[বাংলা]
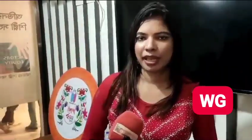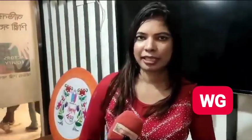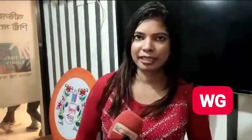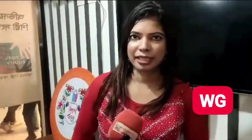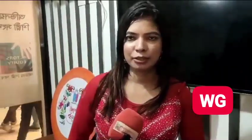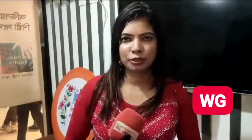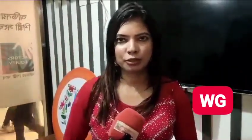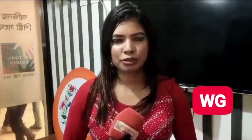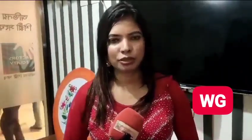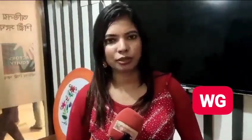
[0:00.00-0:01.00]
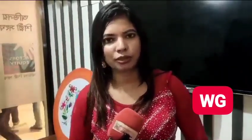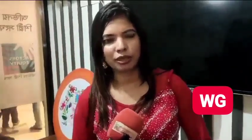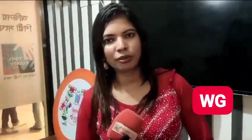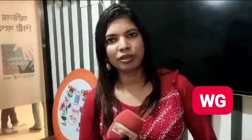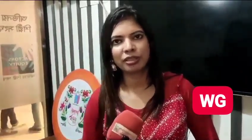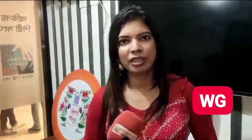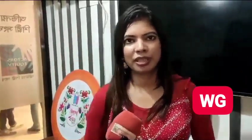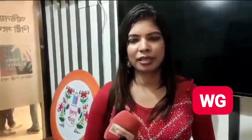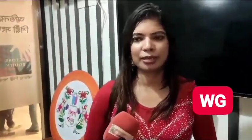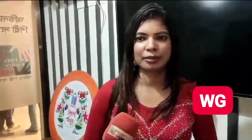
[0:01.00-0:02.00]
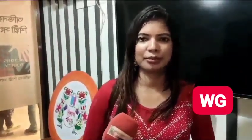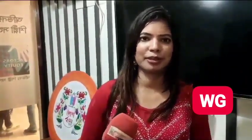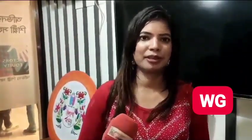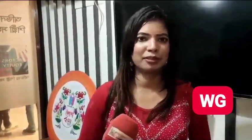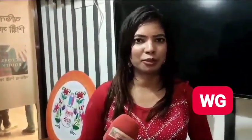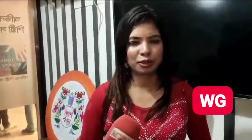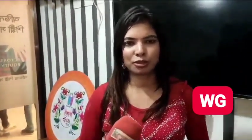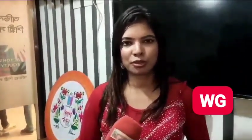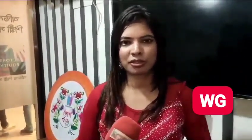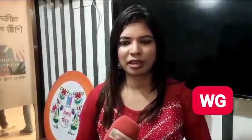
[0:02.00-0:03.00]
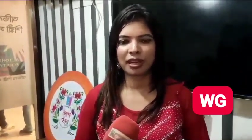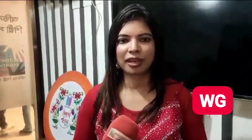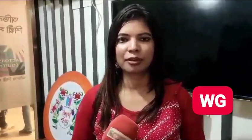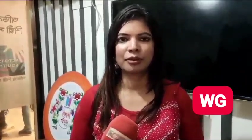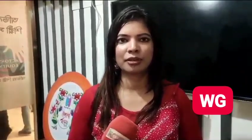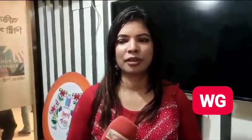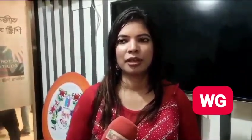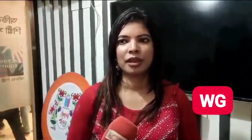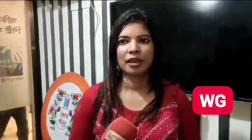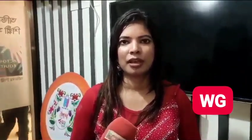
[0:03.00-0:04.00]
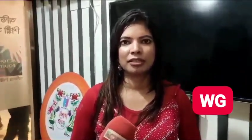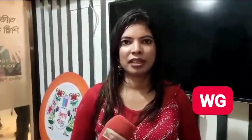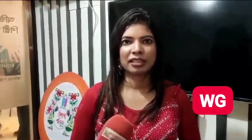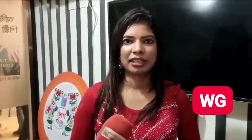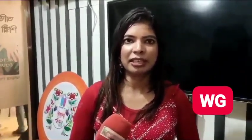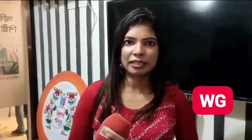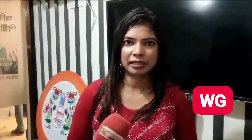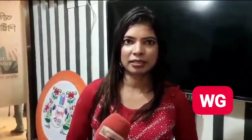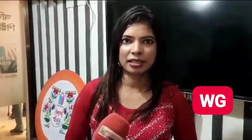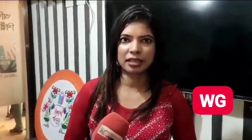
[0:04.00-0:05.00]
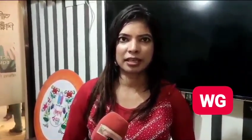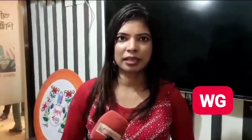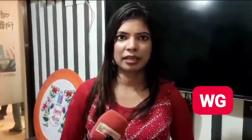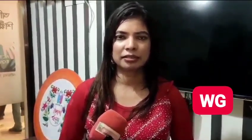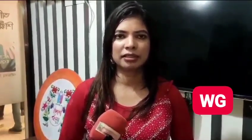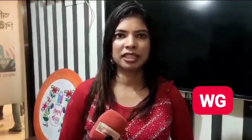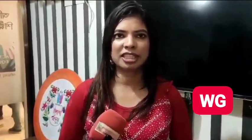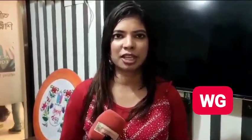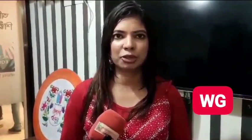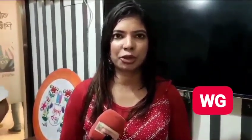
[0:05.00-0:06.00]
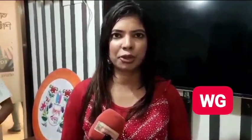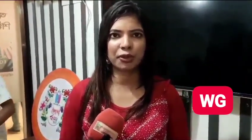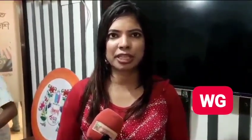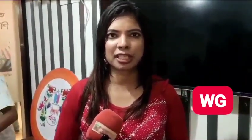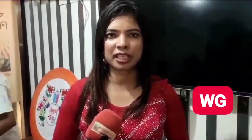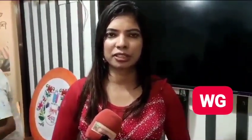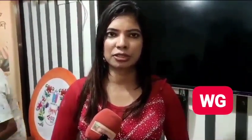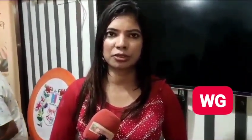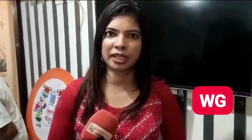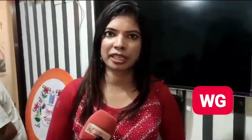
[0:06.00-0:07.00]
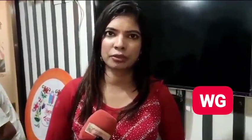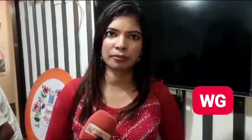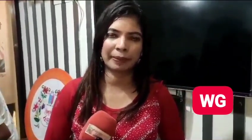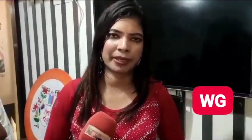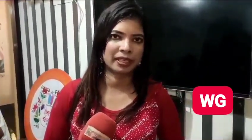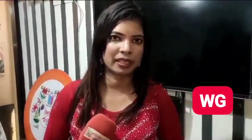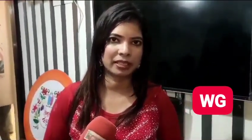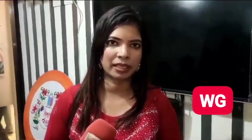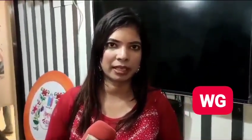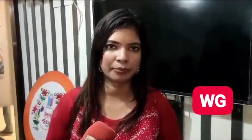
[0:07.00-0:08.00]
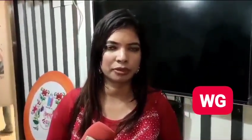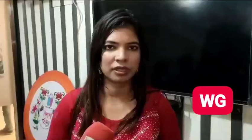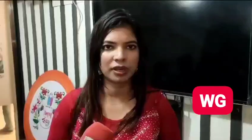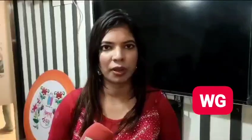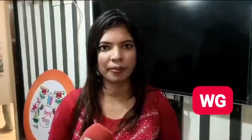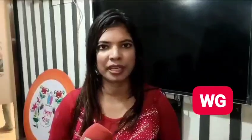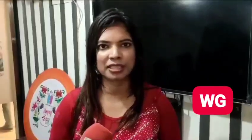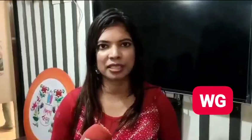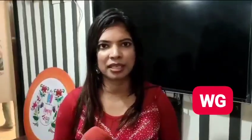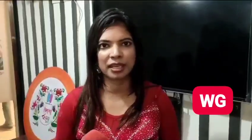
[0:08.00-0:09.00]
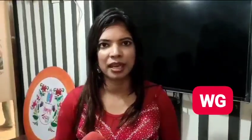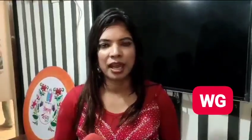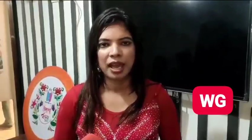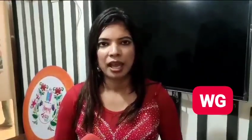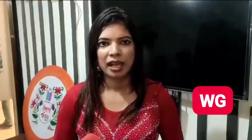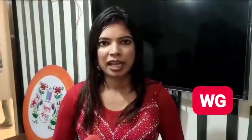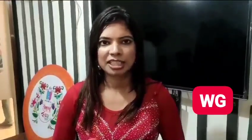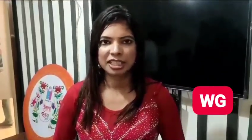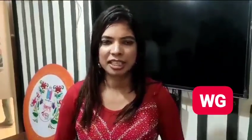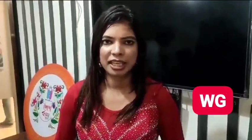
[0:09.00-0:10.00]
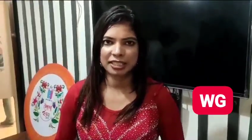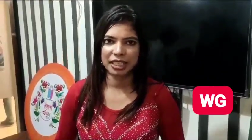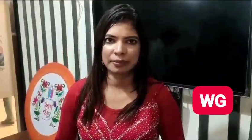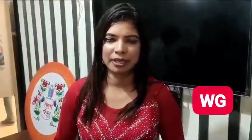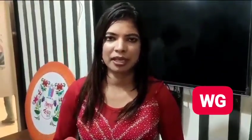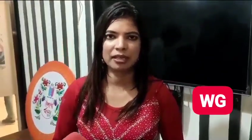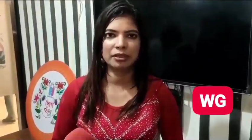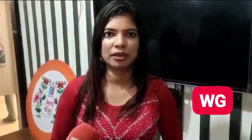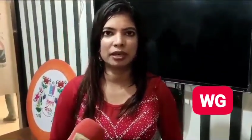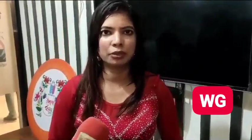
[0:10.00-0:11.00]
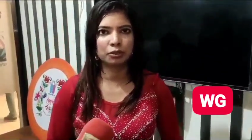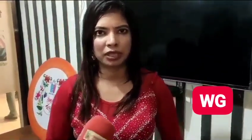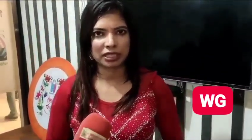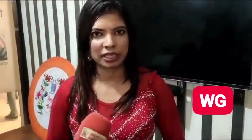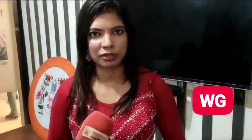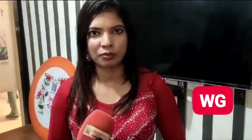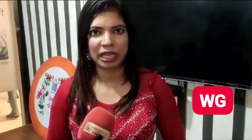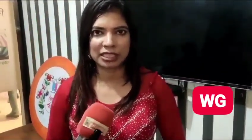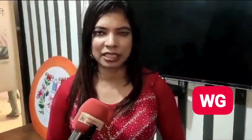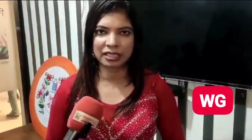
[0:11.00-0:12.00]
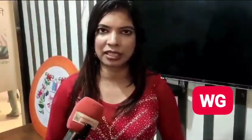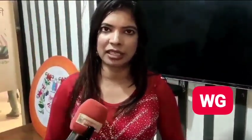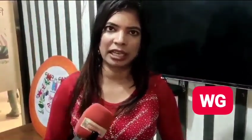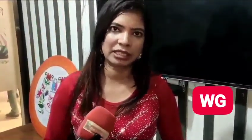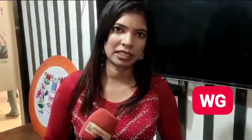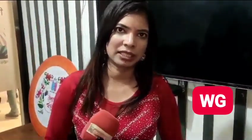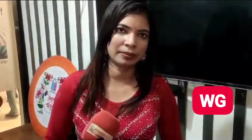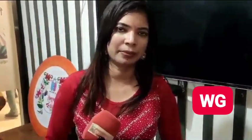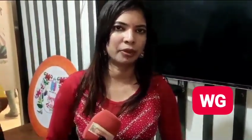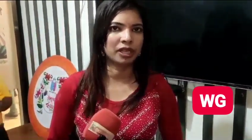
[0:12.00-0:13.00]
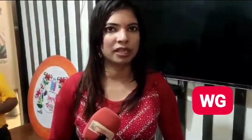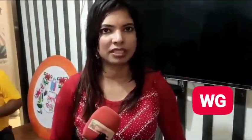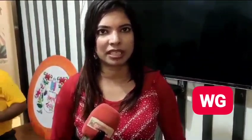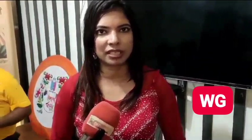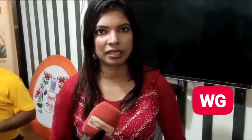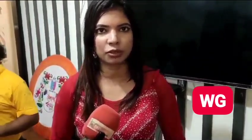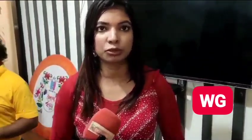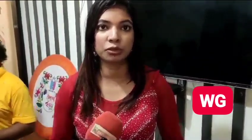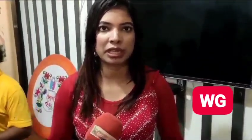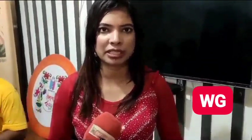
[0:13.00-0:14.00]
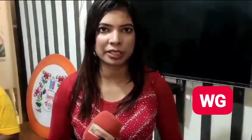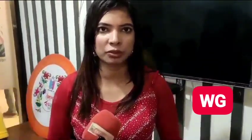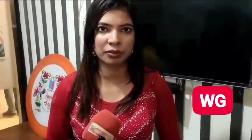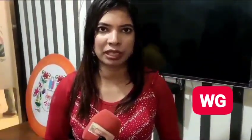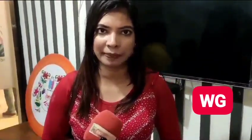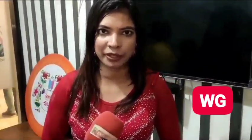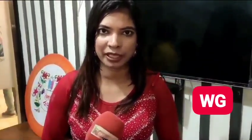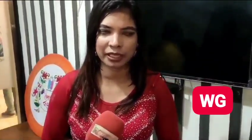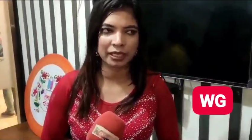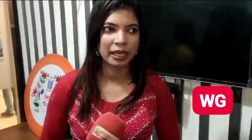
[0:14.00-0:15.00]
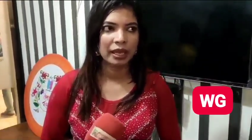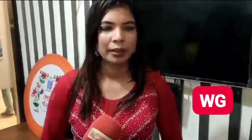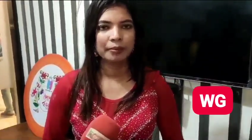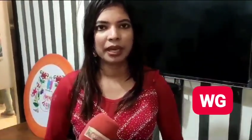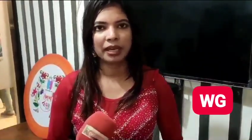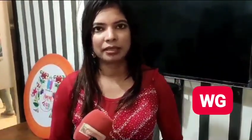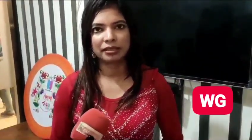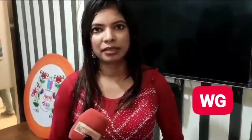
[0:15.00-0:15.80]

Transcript: একদিকে দুঃখজনক হলেও অন্যদিকে দুঃখজনক না কারণ যারা ট্যালেন্টেড যারা নিজেকে তৈরি করে আসে তাদের জন্য এটা কোনো ব্যাপারই না তারা প্রতারণা হবে না যারা কাজ শিখে আসে না বা নতুন আসে একদম নাচ জানে না গান জানে না বা মডেলিং জানে না নতুন আসে একদম গ্রাম থেকে বা